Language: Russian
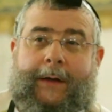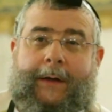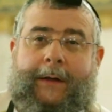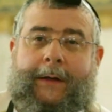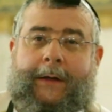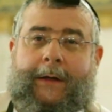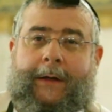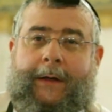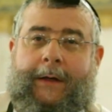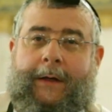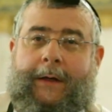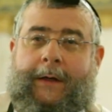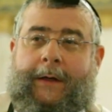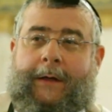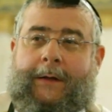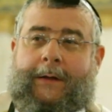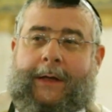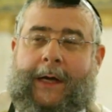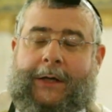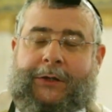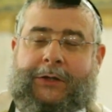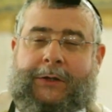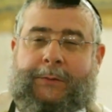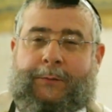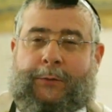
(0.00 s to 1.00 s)
И
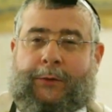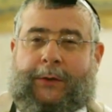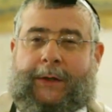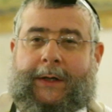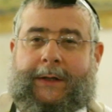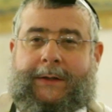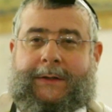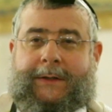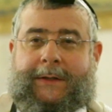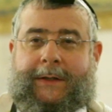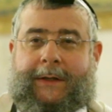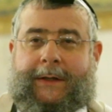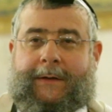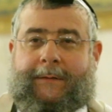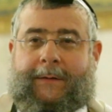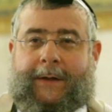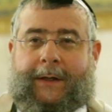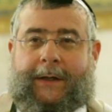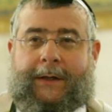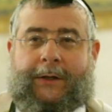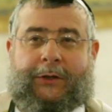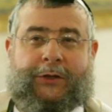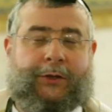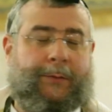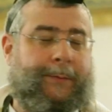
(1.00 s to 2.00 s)
наши мудрецы
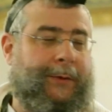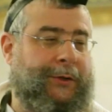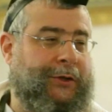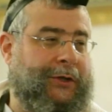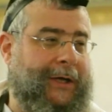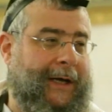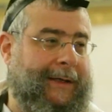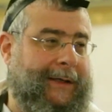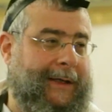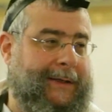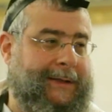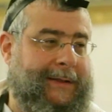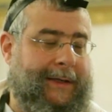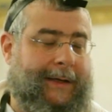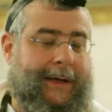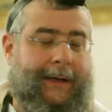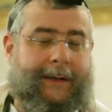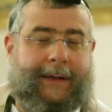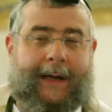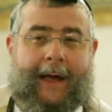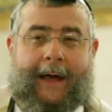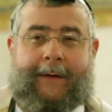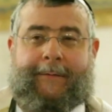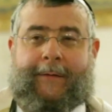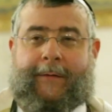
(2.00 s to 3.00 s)
говорили, что бешата
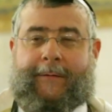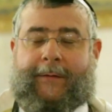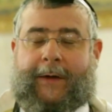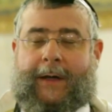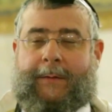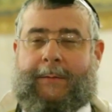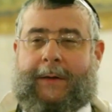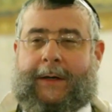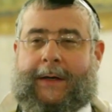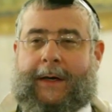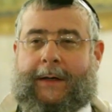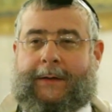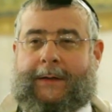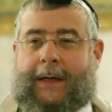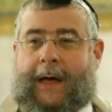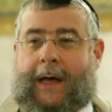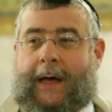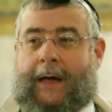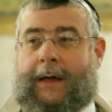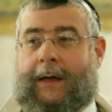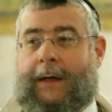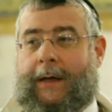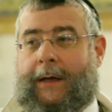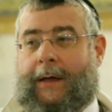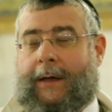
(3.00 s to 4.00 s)
сакана во время,
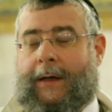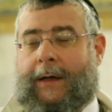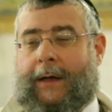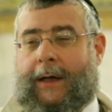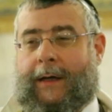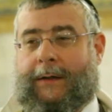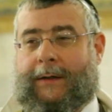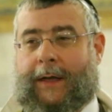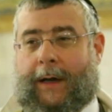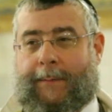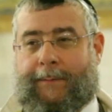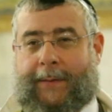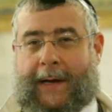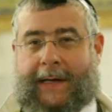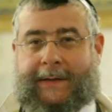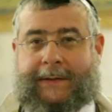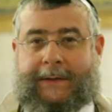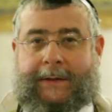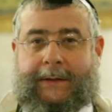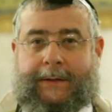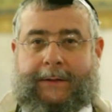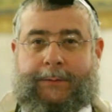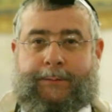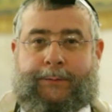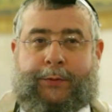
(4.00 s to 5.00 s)
когда это
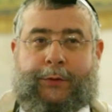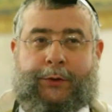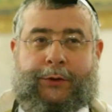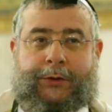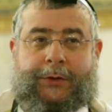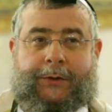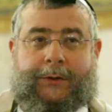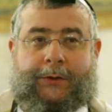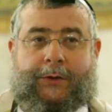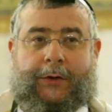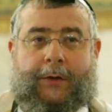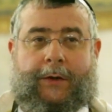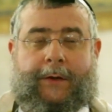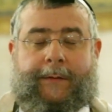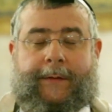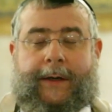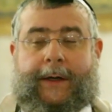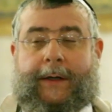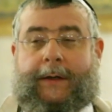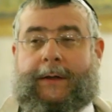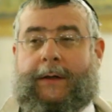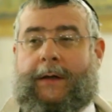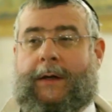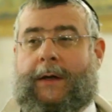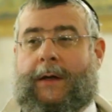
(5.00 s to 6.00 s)
опасность, пусть
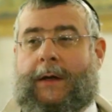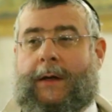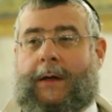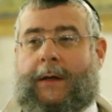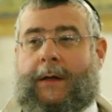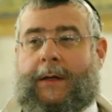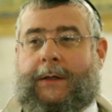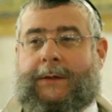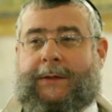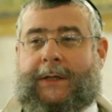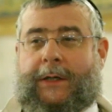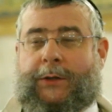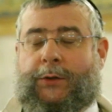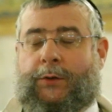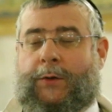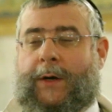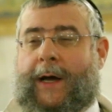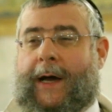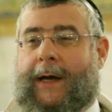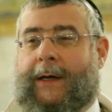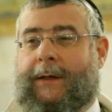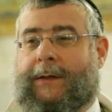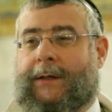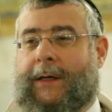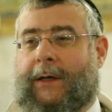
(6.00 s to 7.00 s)
человек
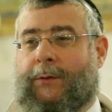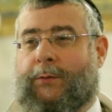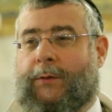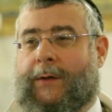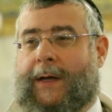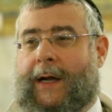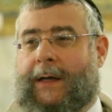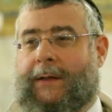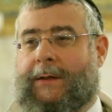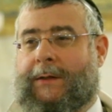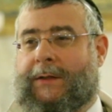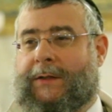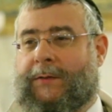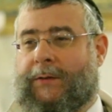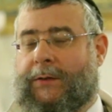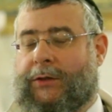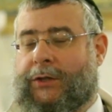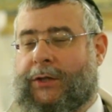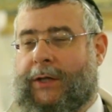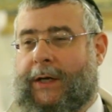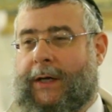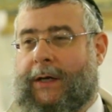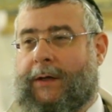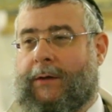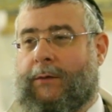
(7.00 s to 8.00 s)
сожигает ханукальные
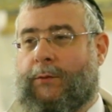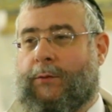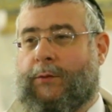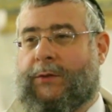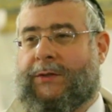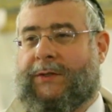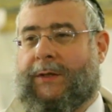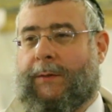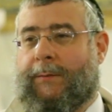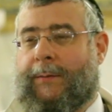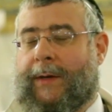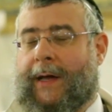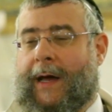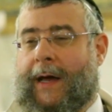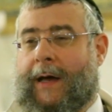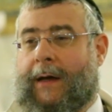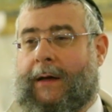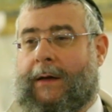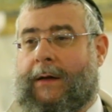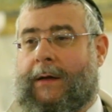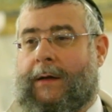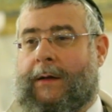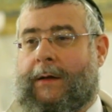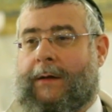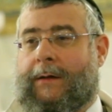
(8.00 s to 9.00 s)
свечи у
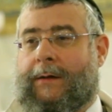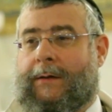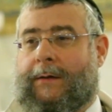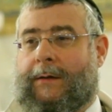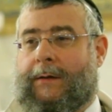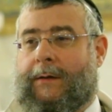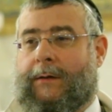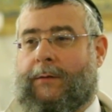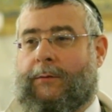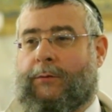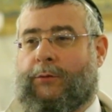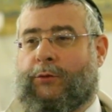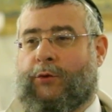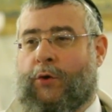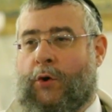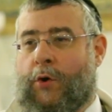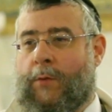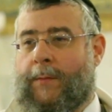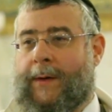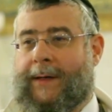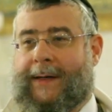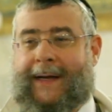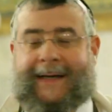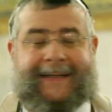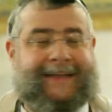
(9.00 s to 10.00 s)
себя
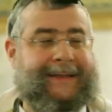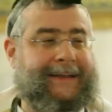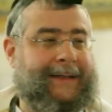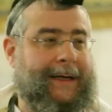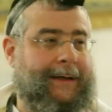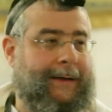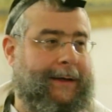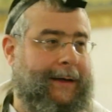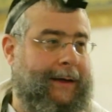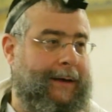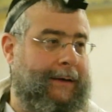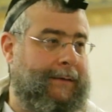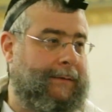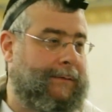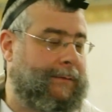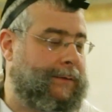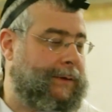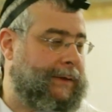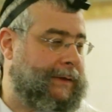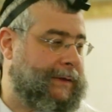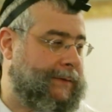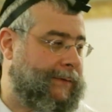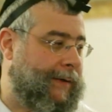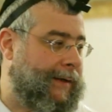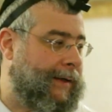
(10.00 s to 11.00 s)
дома на столе
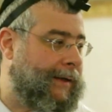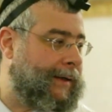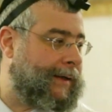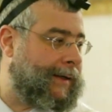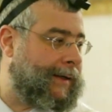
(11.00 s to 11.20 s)
своей